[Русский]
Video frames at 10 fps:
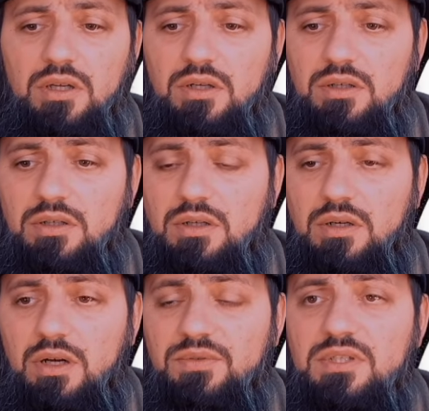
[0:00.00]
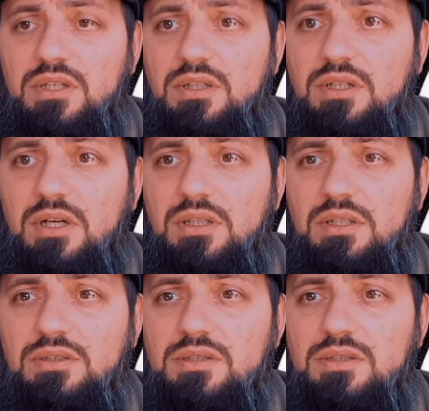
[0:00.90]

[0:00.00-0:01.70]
а, официальный канал.